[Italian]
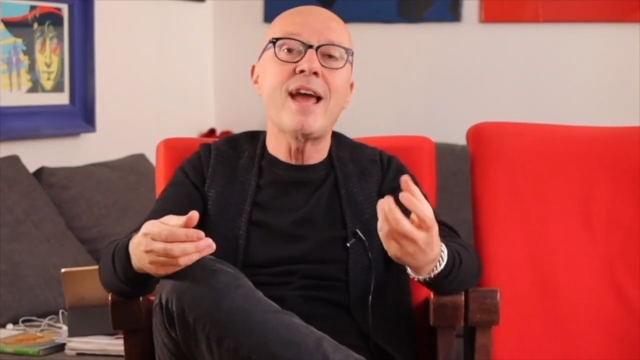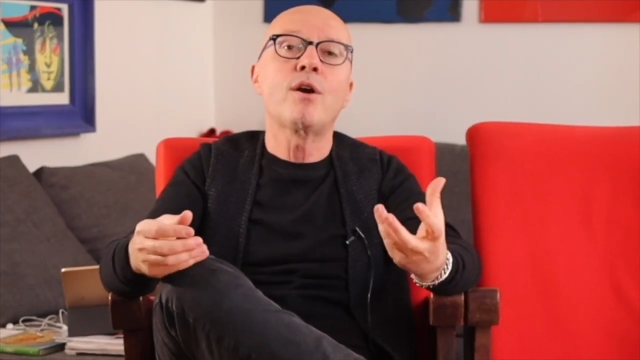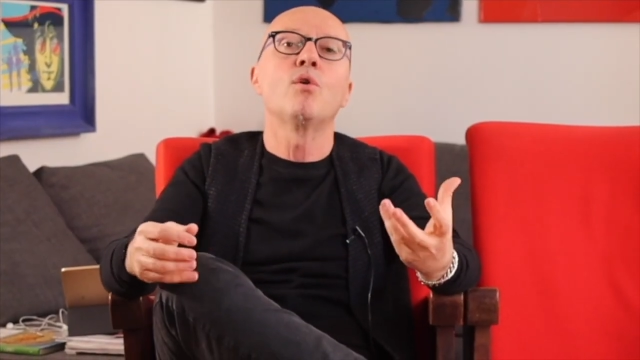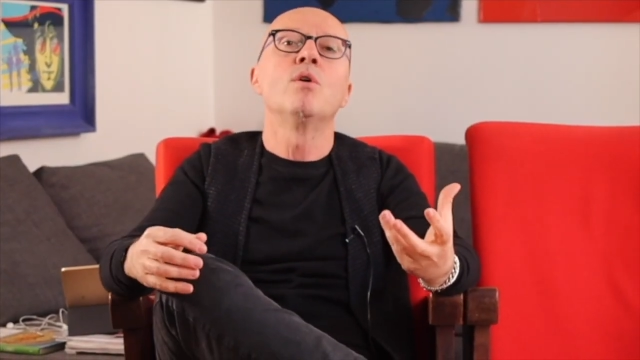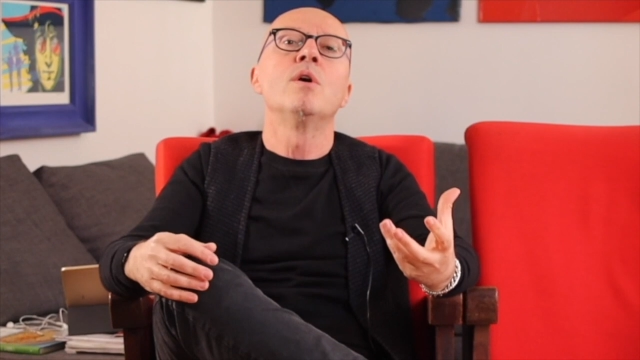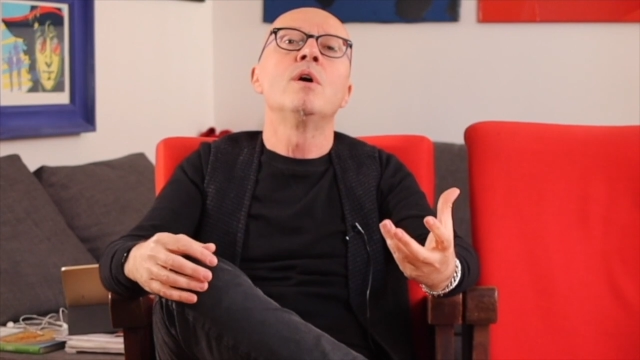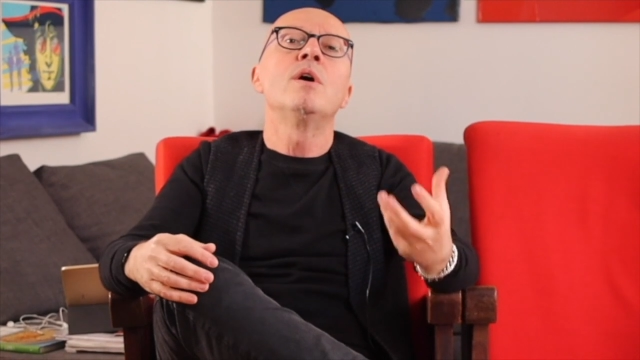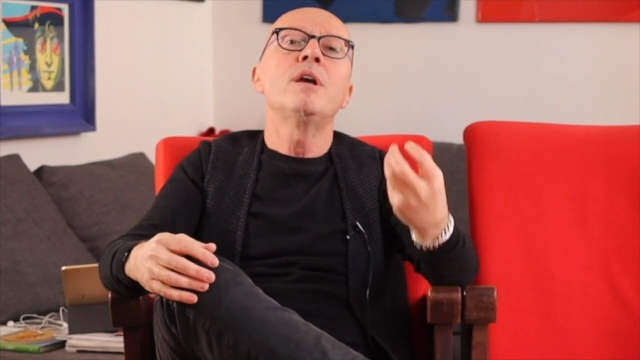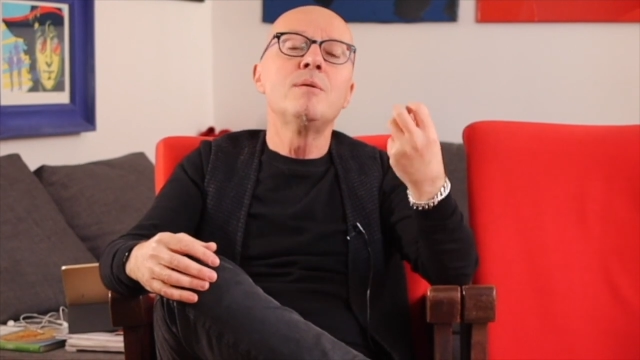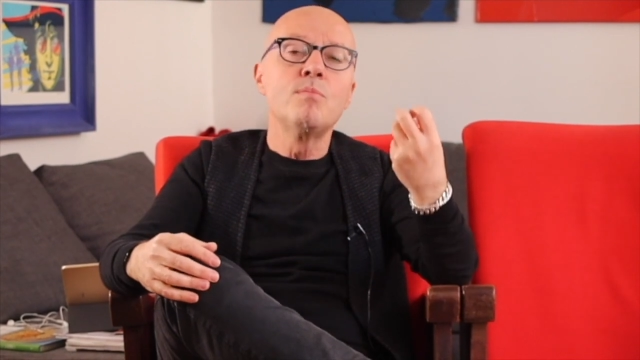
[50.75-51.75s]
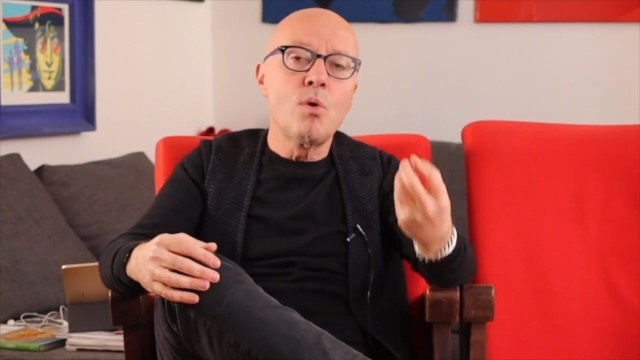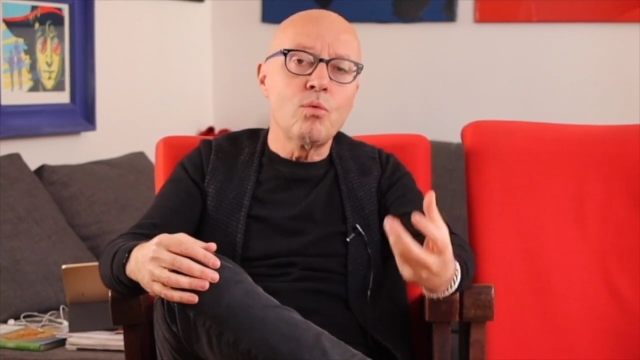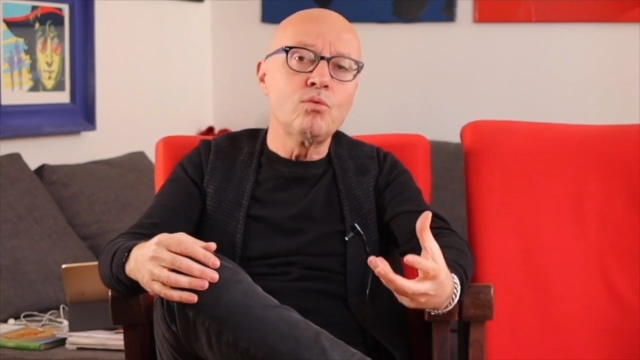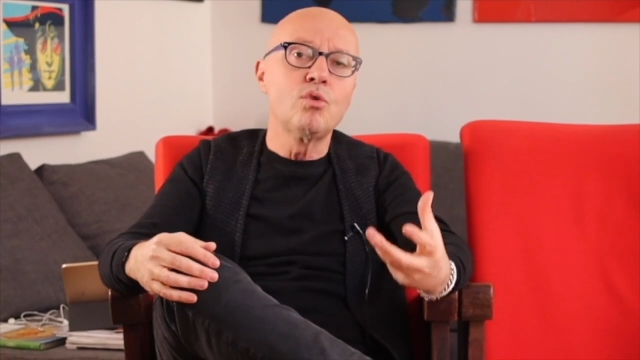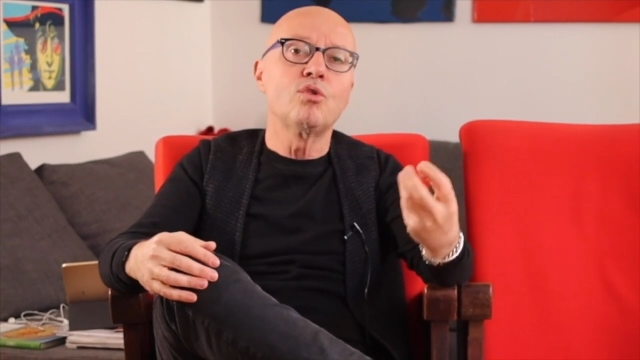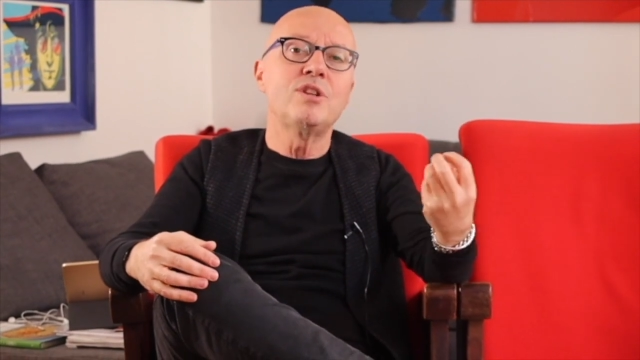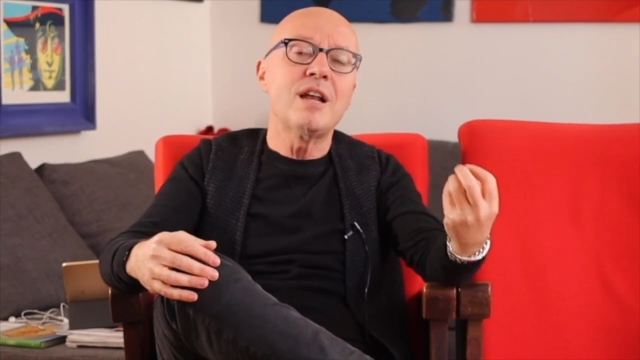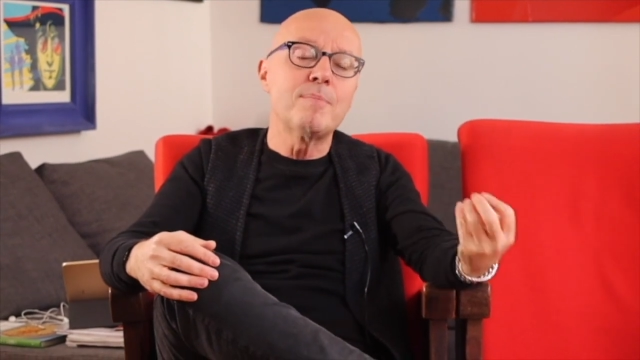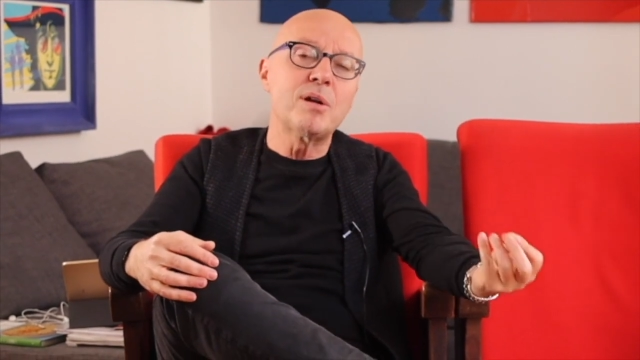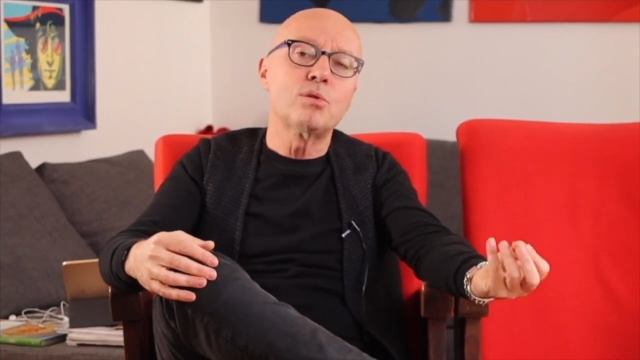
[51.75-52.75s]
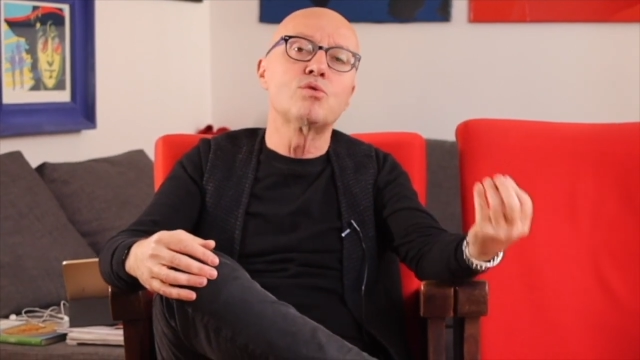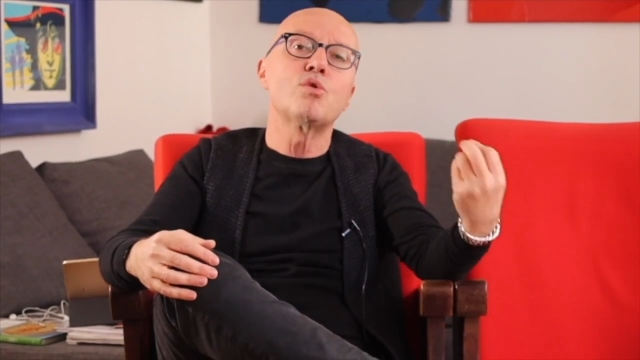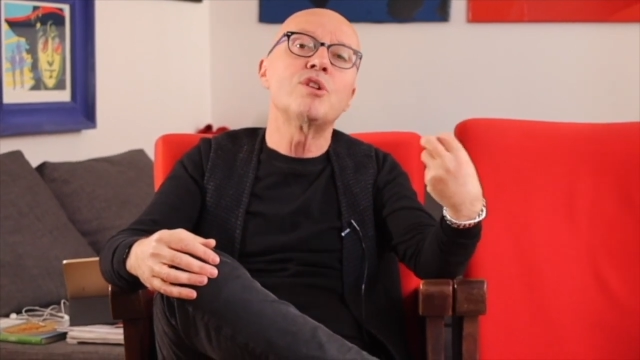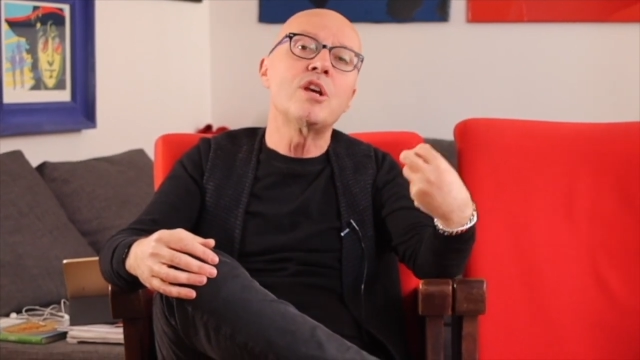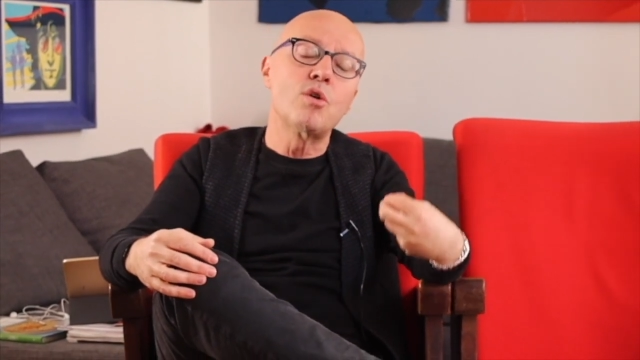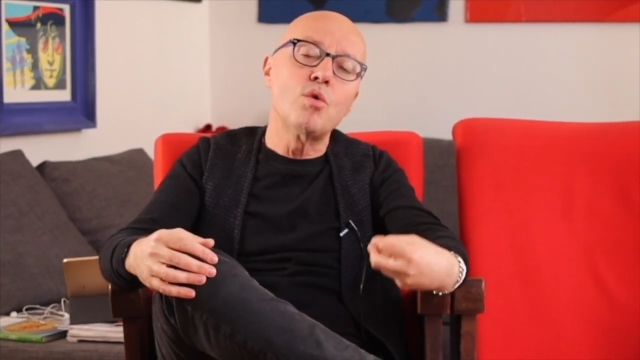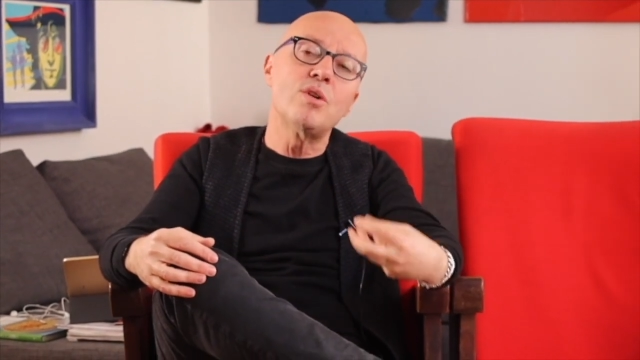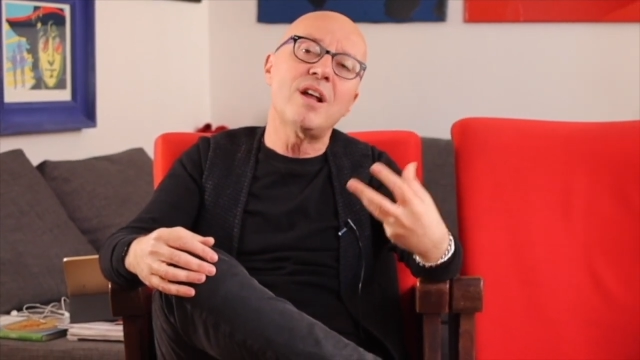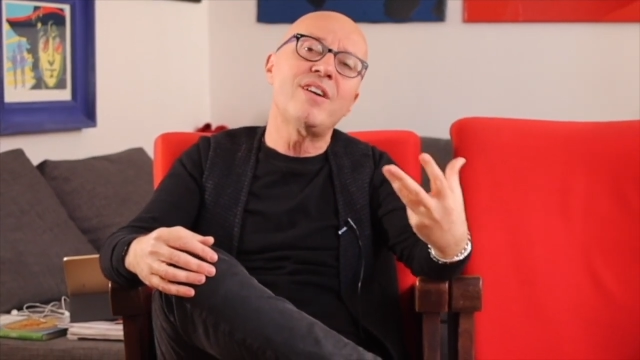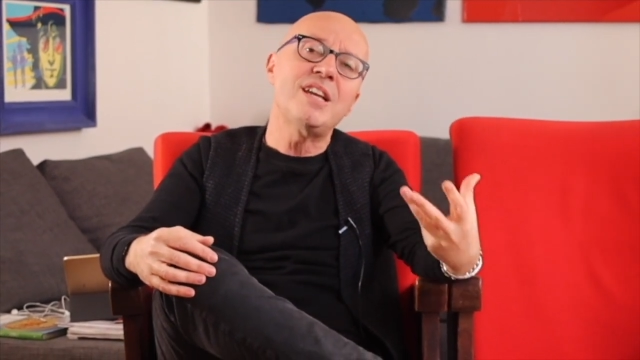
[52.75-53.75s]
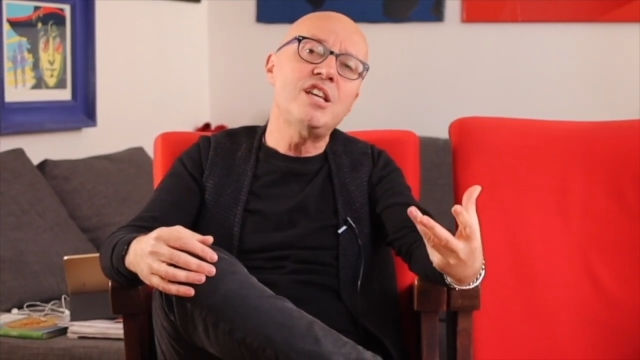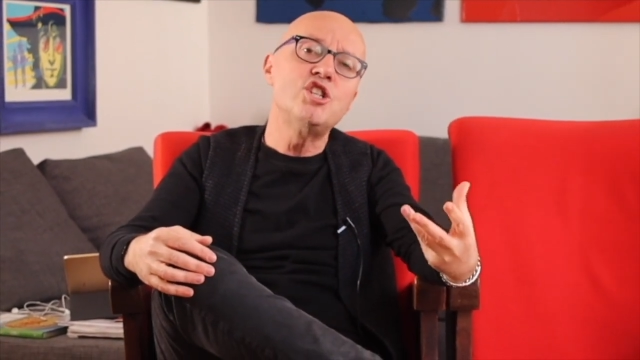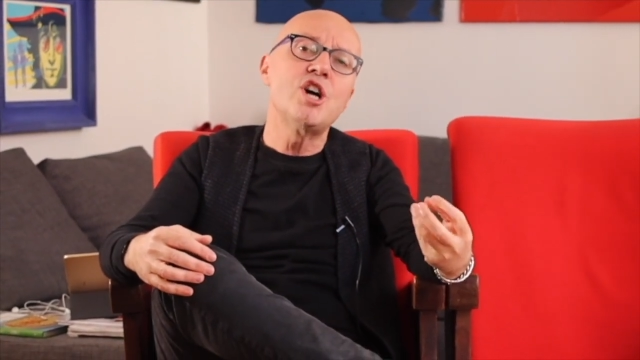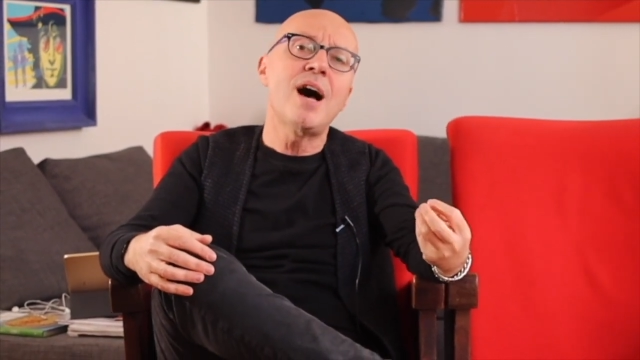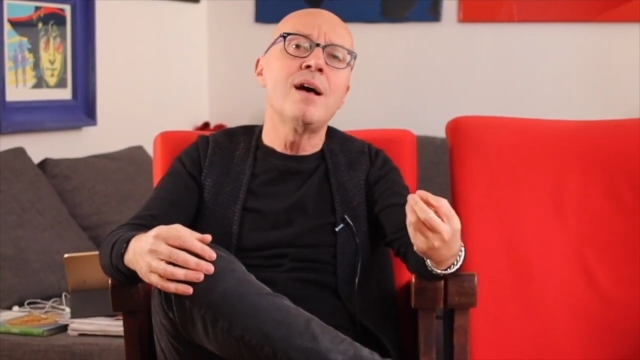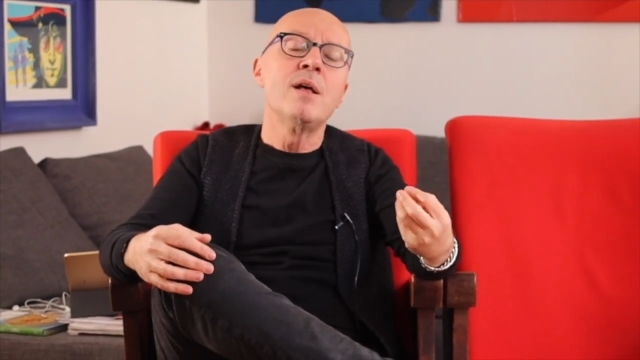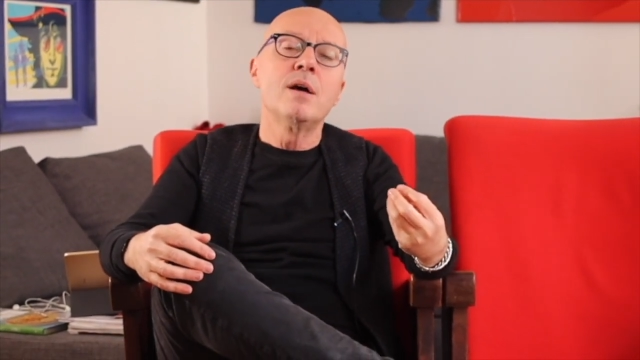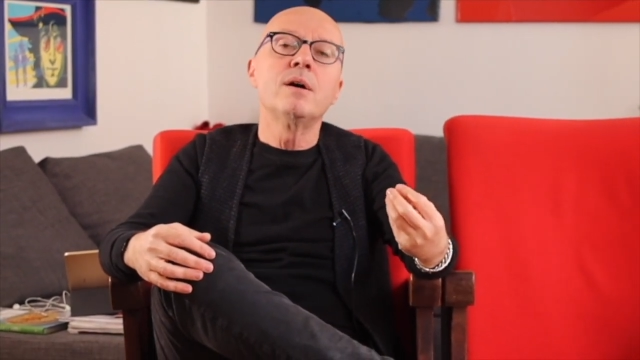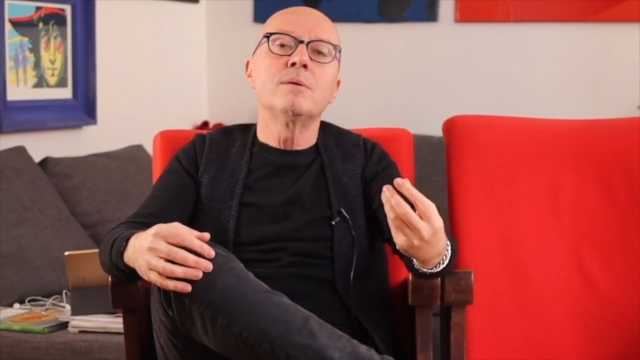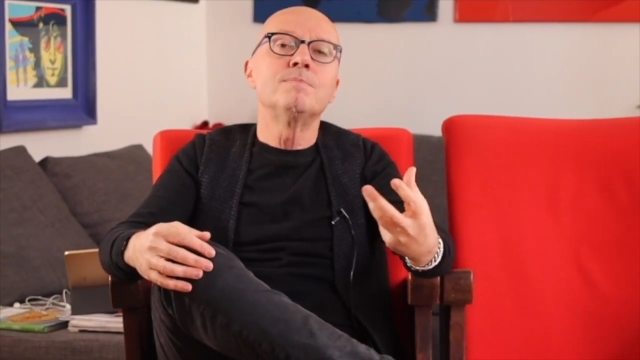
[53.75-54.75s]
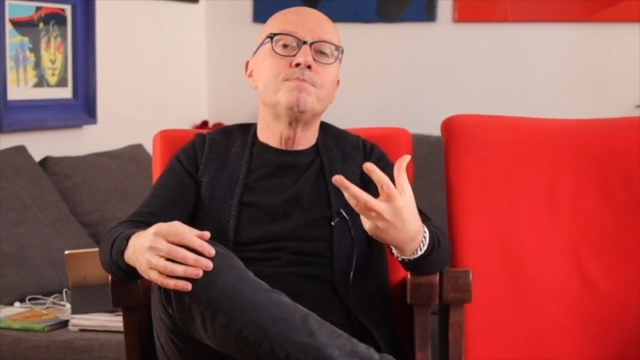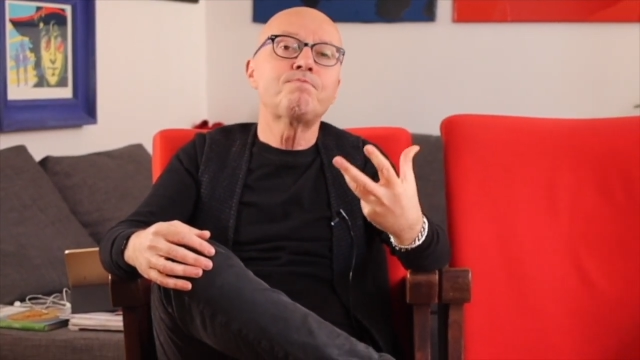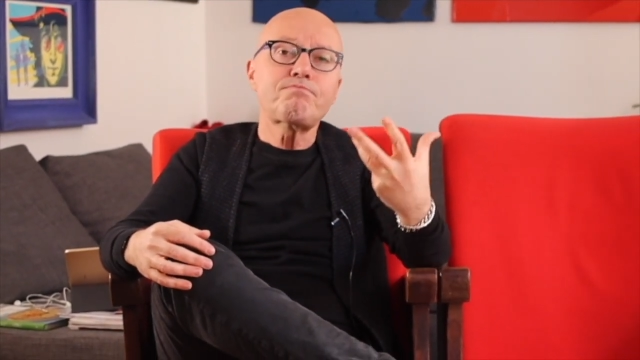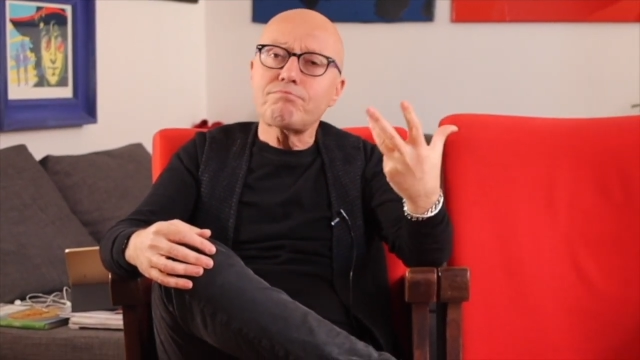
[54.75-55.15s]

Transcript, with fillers: Ecco, il mondo di Alberto Sordi con la valigia ehm,